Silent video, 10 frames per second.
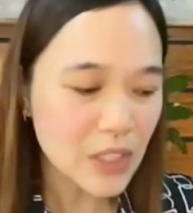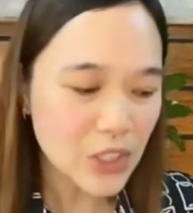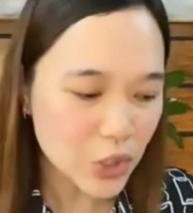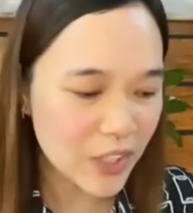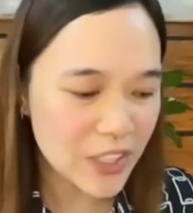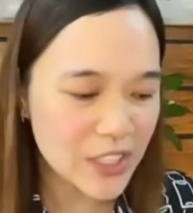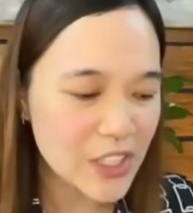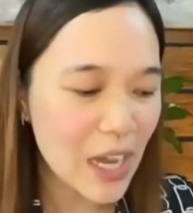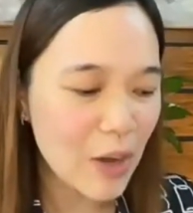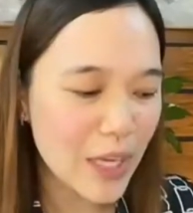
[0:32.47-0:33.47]
So this is
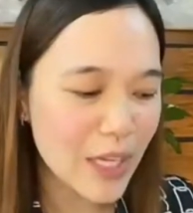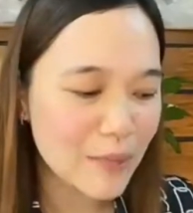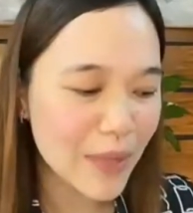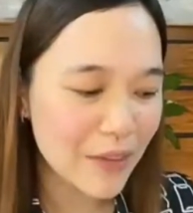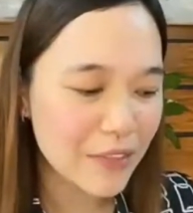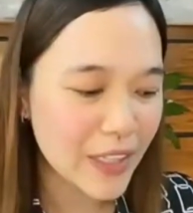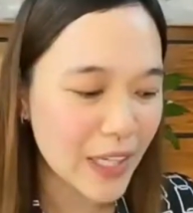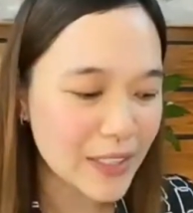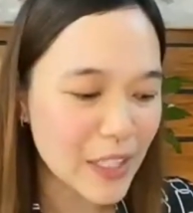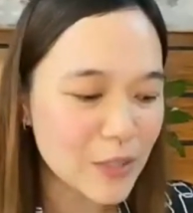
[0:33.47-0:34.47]
how I am
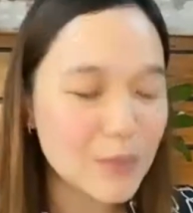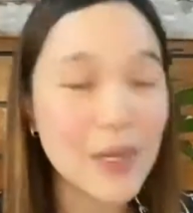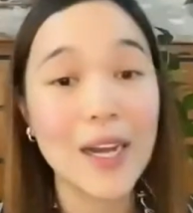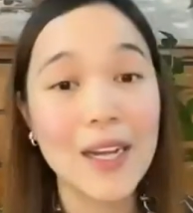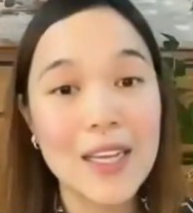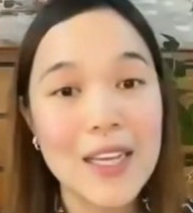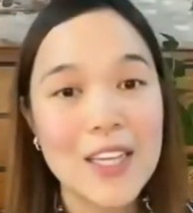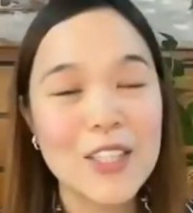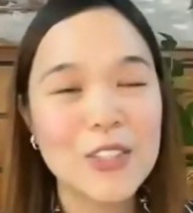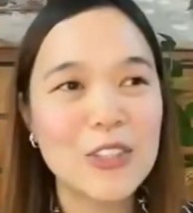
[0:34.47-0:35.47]
navigating ba
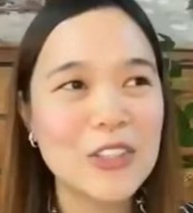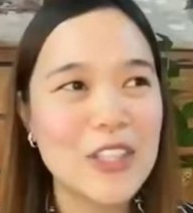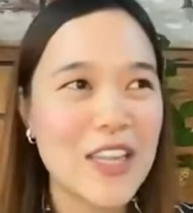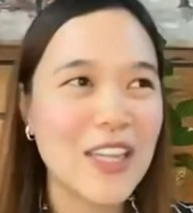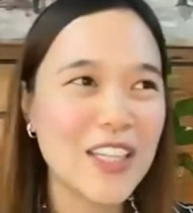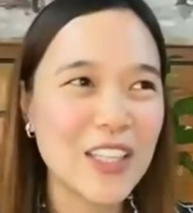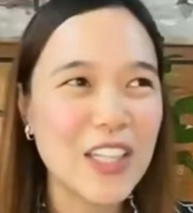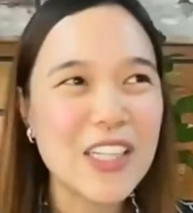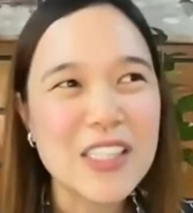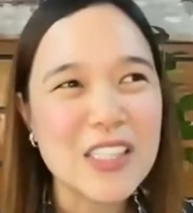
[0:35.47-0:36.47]
no the
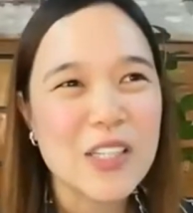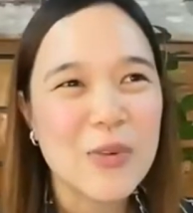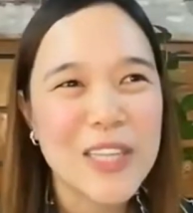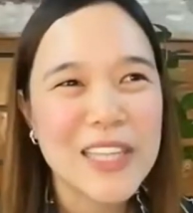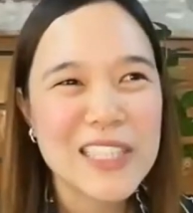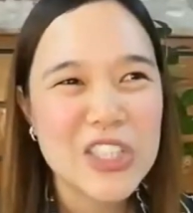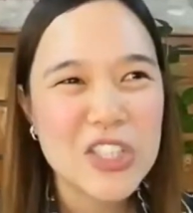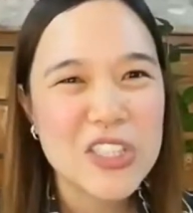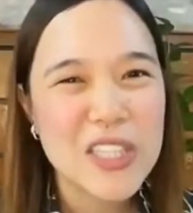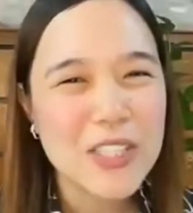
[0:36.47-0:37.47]
the what
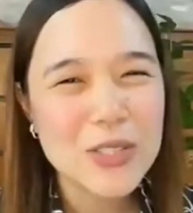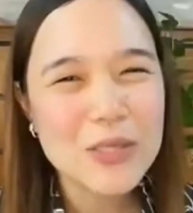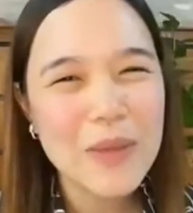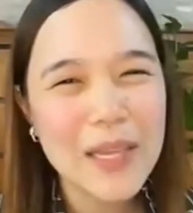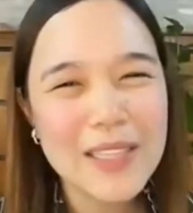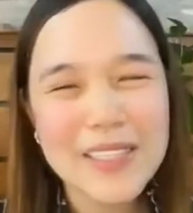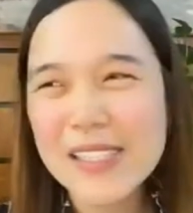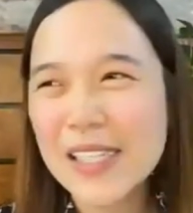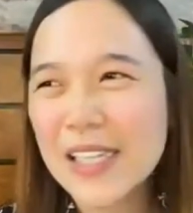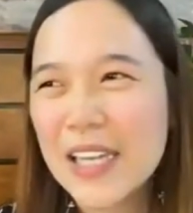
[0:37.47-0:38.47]
decisions I should make
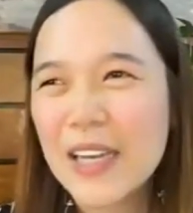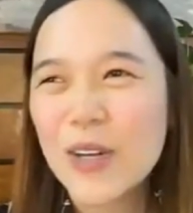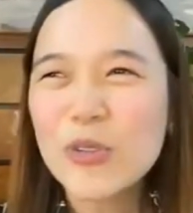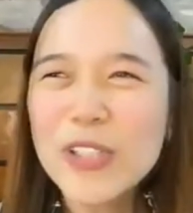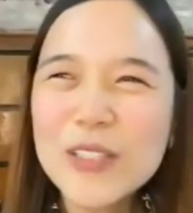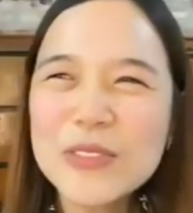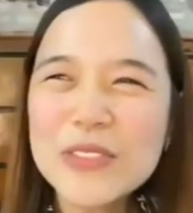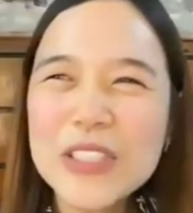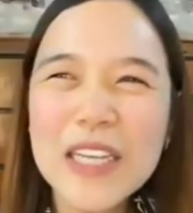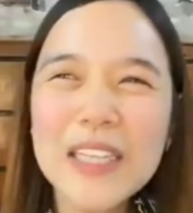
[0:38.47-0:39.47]
kasi
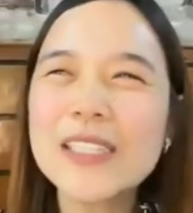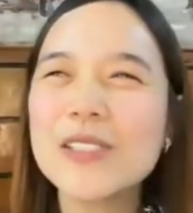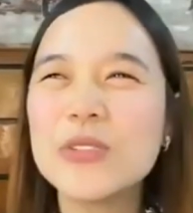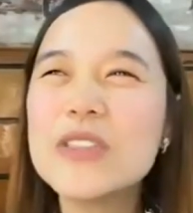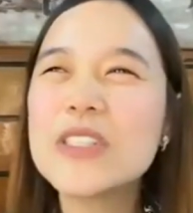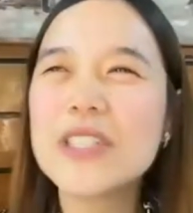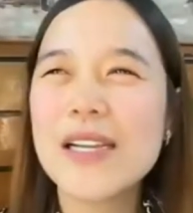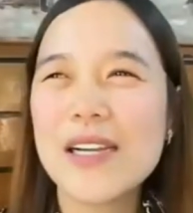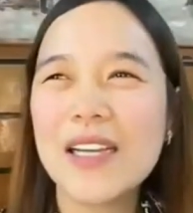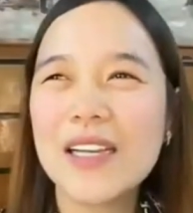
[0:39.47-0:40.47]
unang-una doon
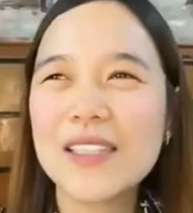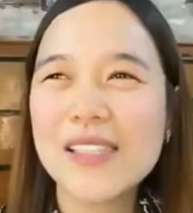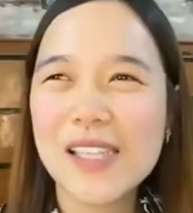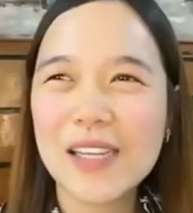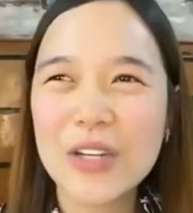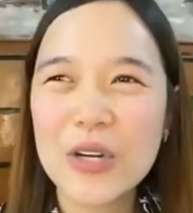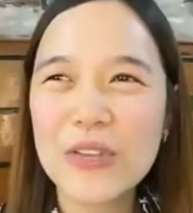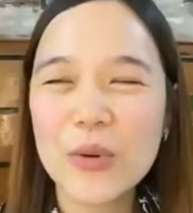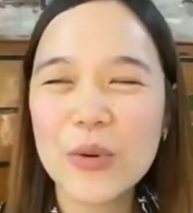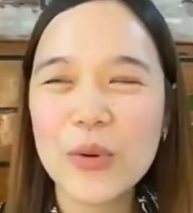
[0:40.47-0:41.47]
sa sa
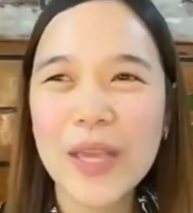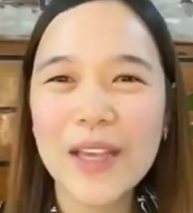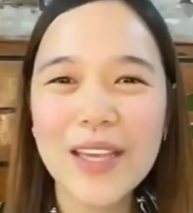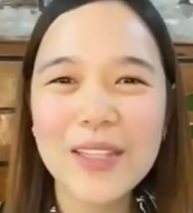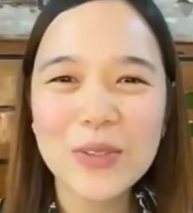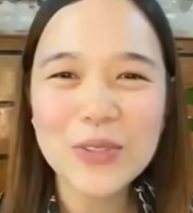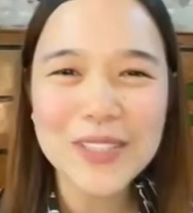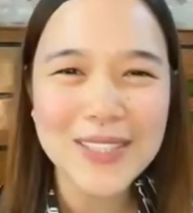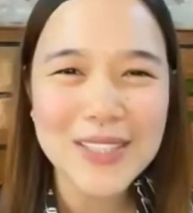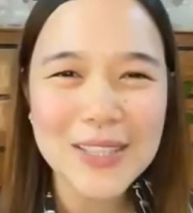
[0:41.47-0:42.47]
earthquake I
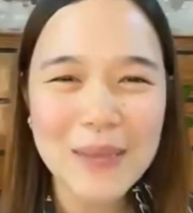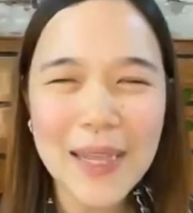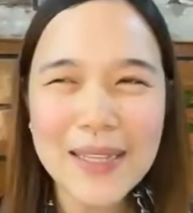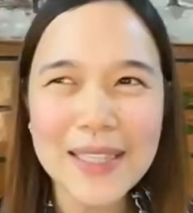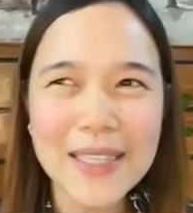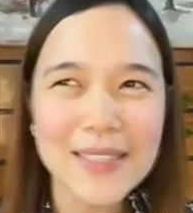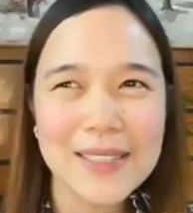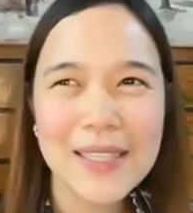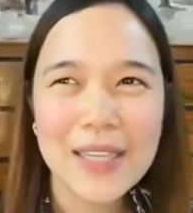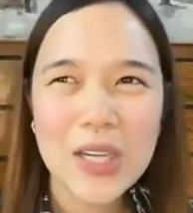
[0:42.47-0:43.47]
noticed bakit
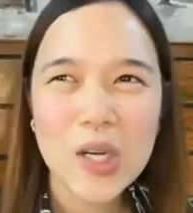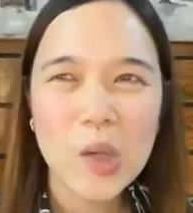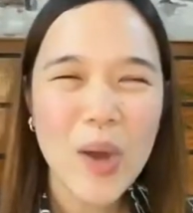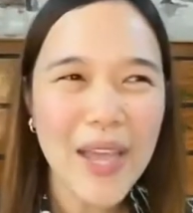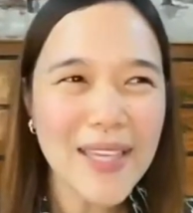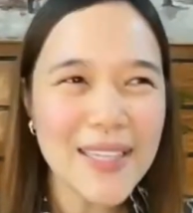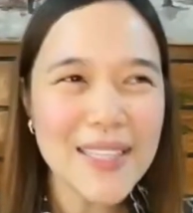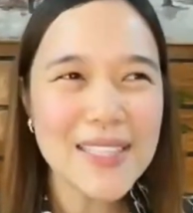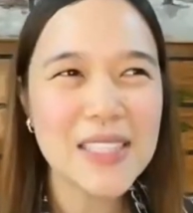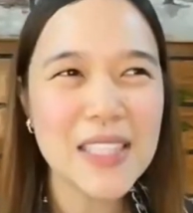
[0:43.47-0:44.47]
why
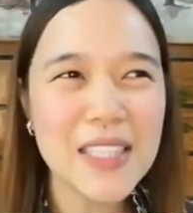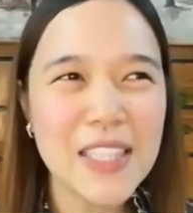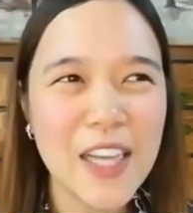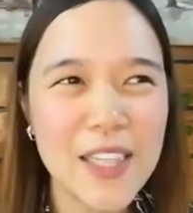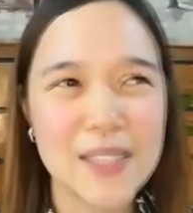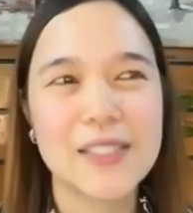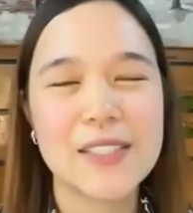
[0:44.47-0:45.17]
is he not